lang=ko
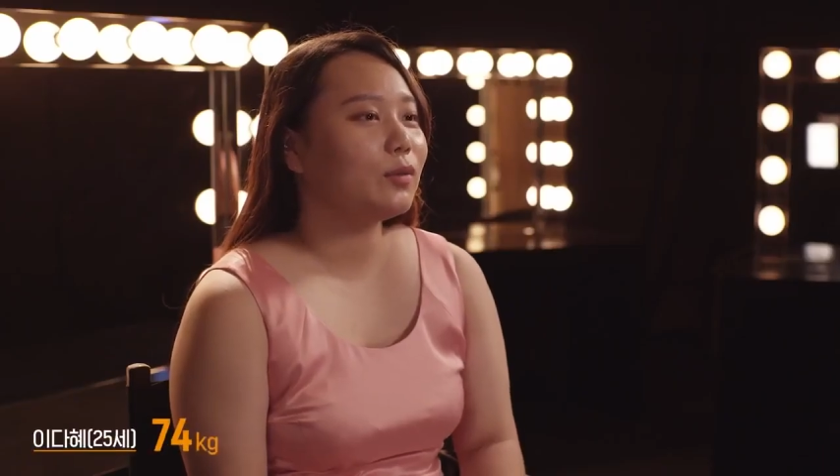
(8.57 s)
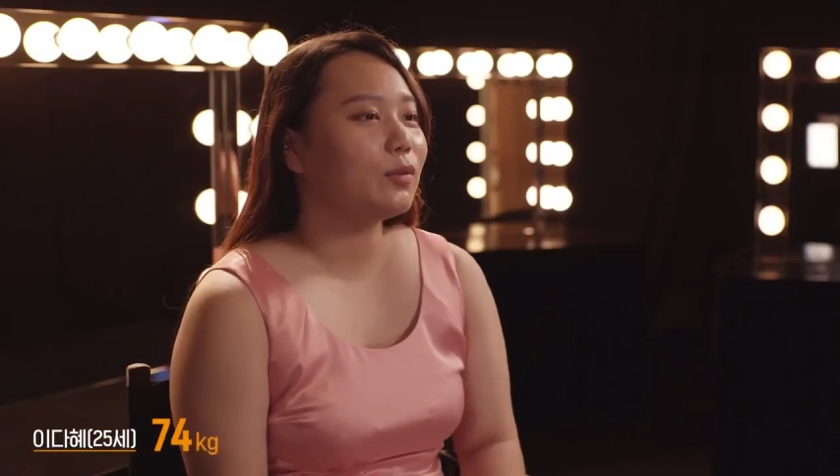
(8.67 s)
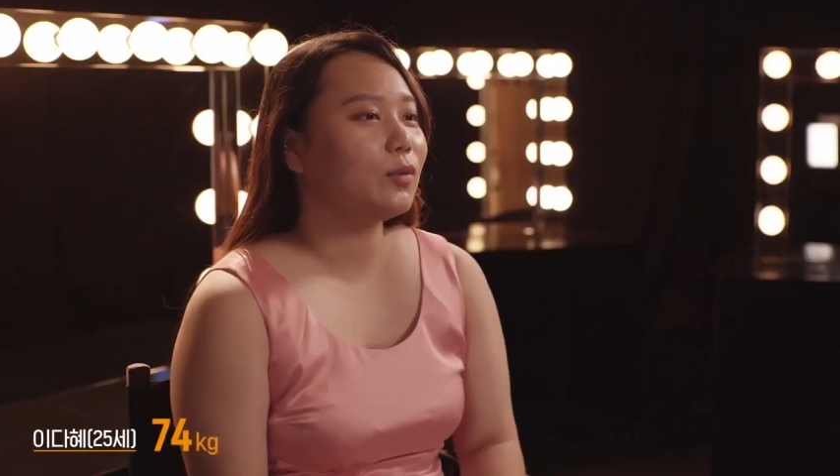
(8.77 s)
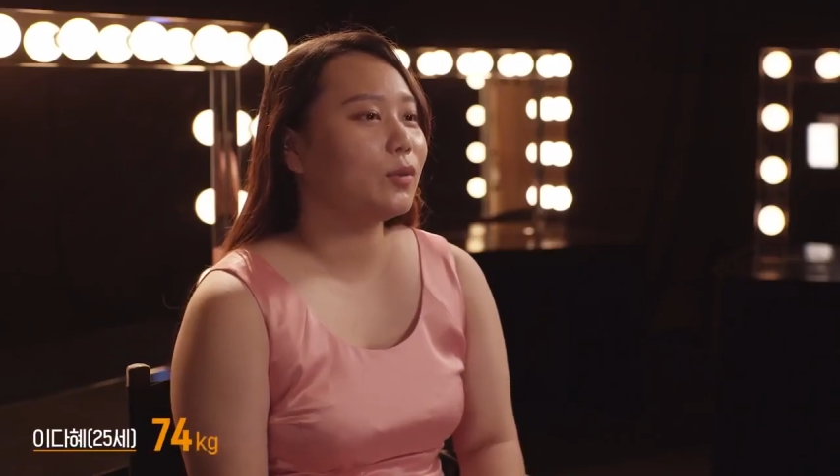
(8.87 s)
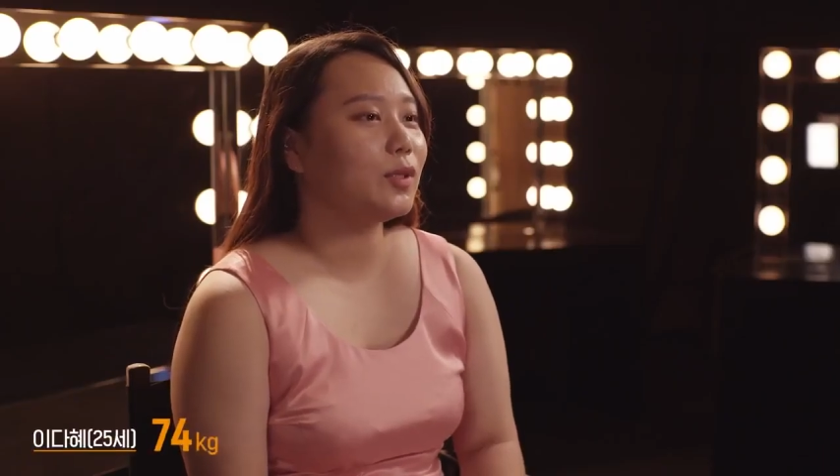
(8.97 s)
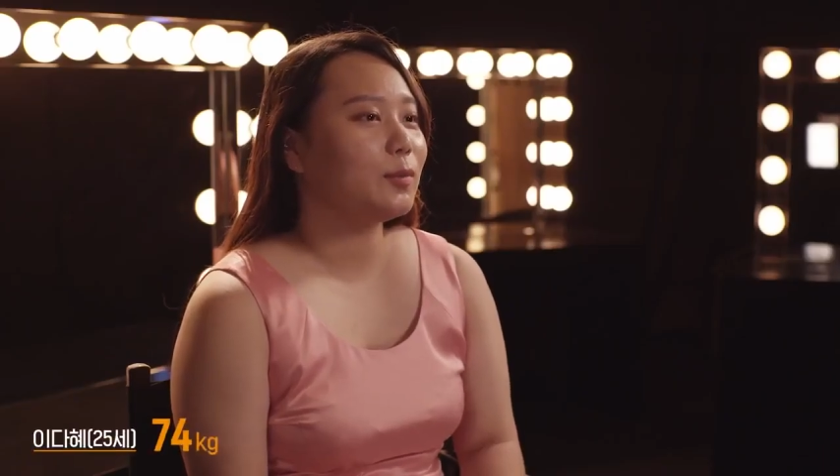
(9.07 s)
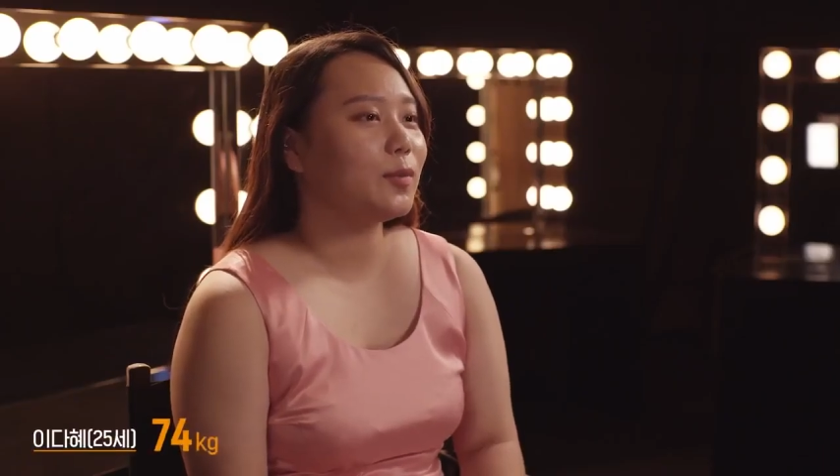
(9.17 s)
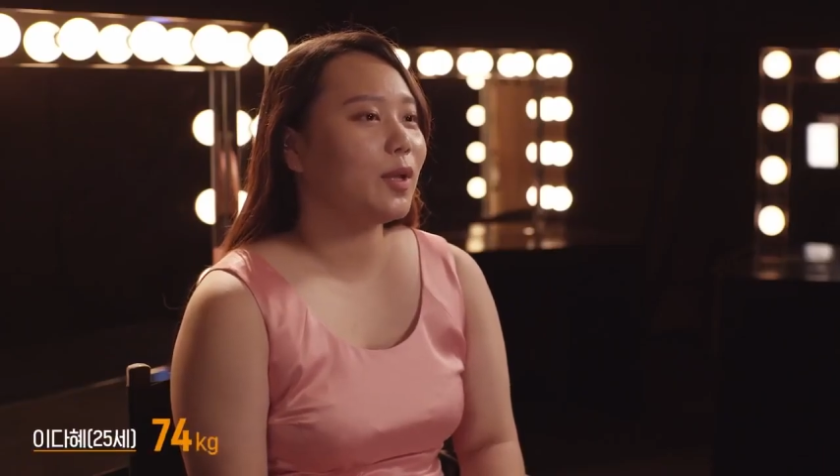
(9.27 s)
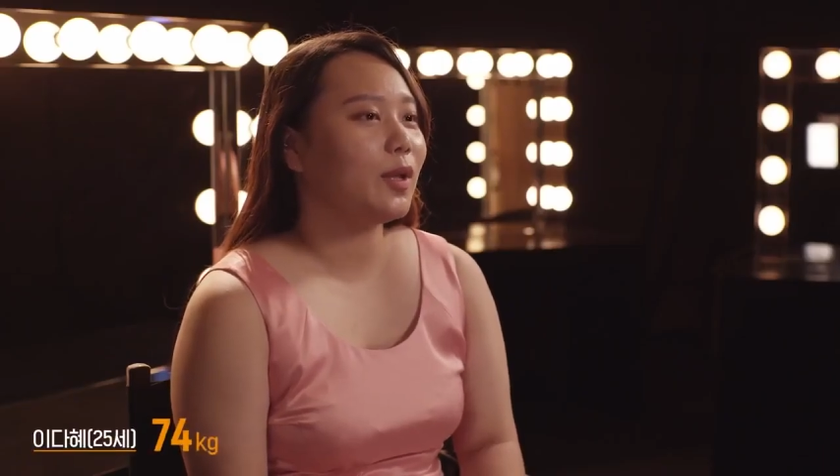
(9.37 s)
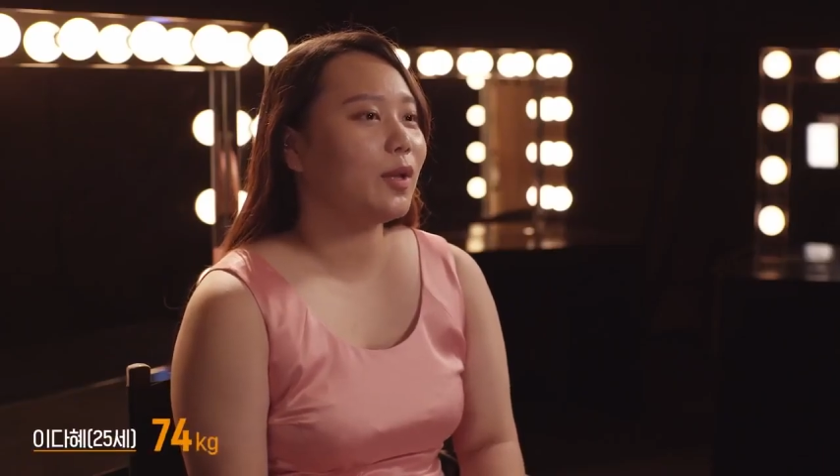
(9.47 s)
그리고
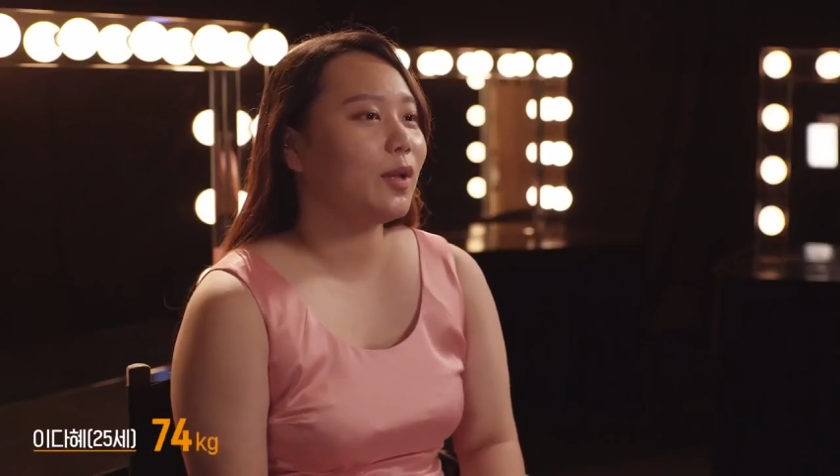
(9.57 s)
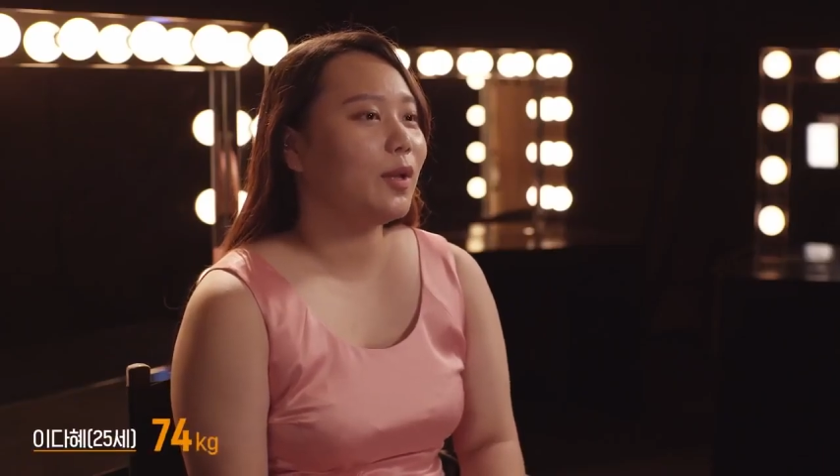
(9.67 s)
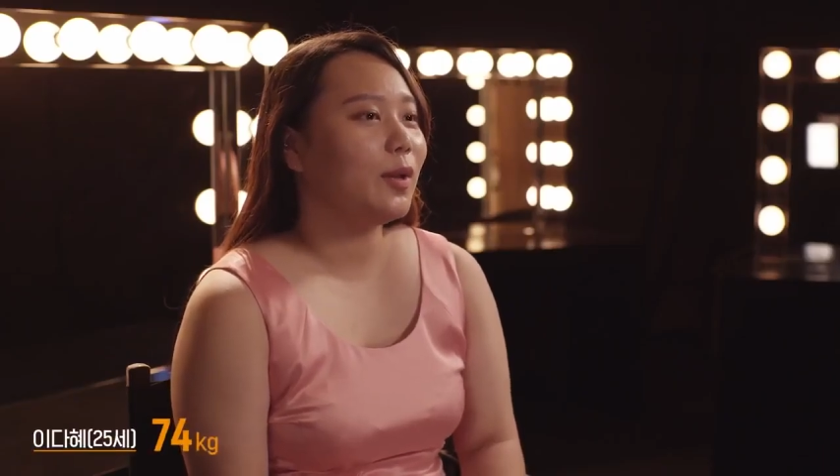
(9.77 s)
20대